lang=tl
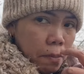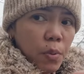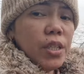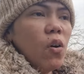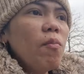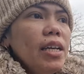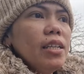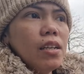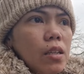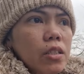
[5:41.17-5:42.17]
Pwede ako kumain
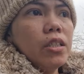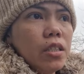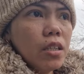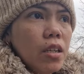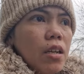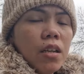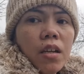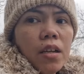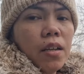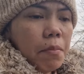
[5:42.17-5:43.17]
ng lunch
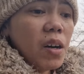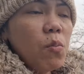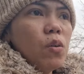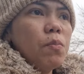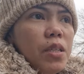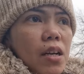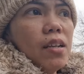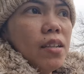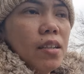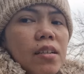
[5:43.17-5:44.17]
bago mag-umpisa.
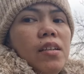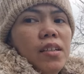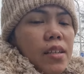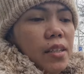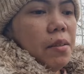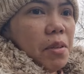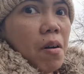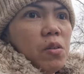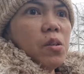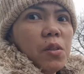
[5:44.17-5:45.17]
May
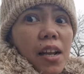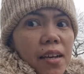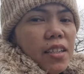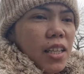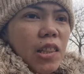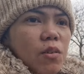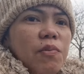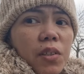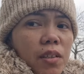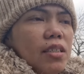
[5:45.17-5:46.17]
baon akong nilagang itlog
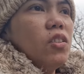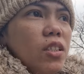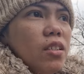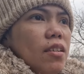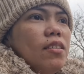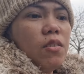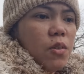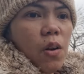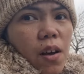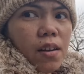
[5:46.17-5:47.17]
for lunch. So
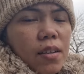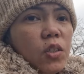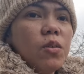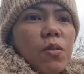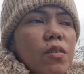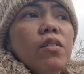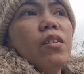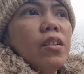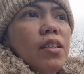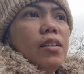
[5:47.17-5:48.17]
yun lang lunch ko.
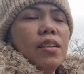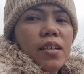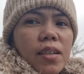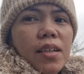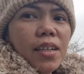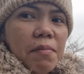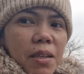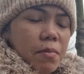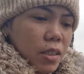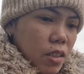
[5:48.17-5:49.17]
Ay
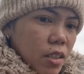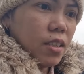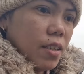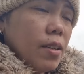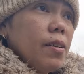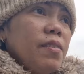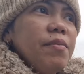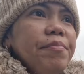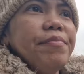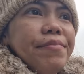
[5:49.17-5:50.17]
mga besh.
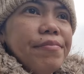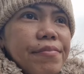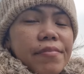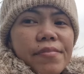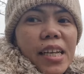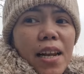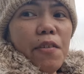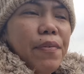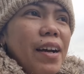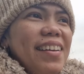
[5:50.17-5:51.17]

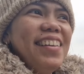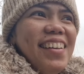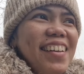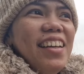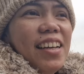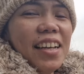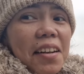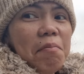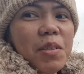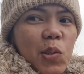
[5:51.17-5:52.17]
Life.
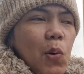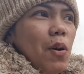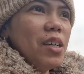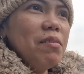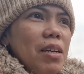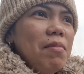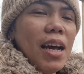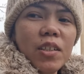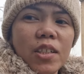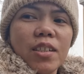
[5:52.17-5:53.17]
Life must go on mga
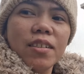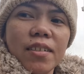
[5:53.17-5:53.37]
besh.